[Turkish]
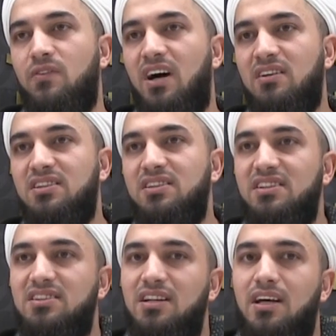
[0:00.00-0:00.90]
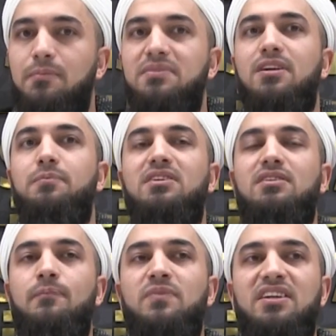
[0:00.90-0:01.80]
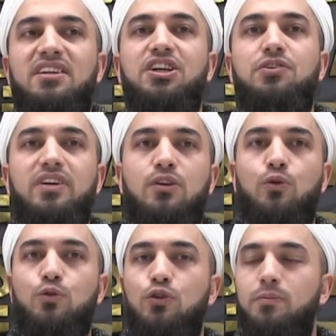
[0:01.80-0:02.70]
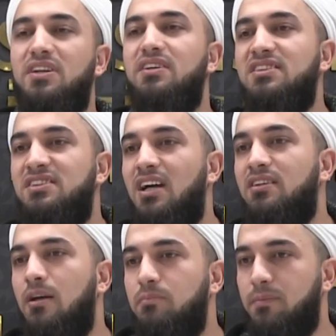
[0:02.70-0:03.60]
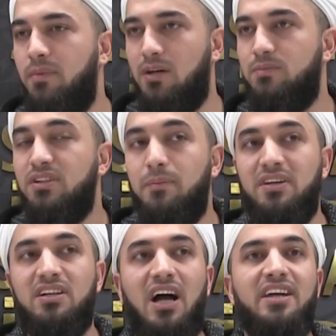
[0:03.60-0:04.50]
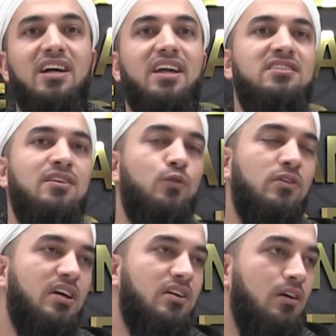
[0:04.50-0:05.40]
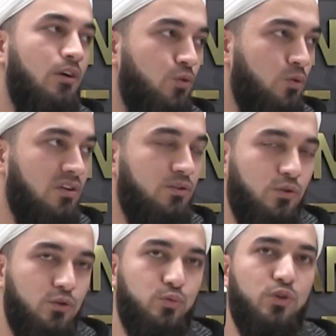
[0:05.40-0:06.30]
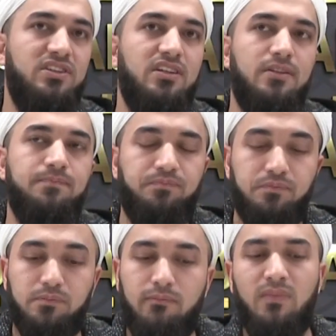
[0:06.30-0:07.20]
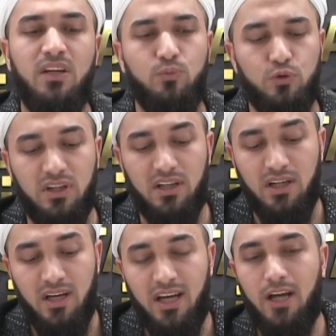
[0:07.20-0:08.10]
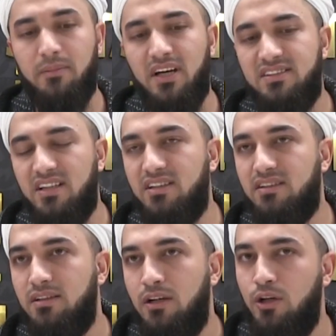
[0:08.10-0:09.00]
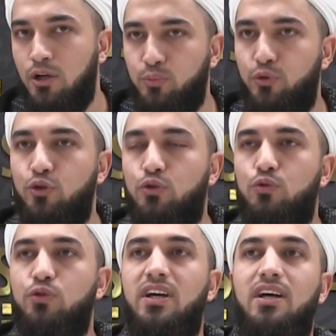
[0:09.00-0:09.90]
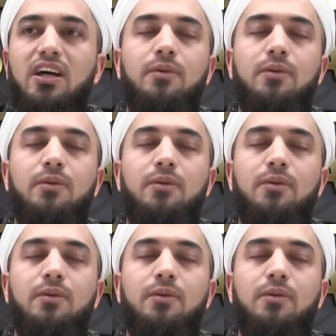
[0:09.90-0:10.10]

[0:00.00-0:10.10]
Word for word: ve Allah'ın izniyle bize bir teşvik oluyor, bir nasihatlenme babında bir kaynak eser olarak kullanıyoruz bu eseri. Bu da hem eserin büyüklüğüne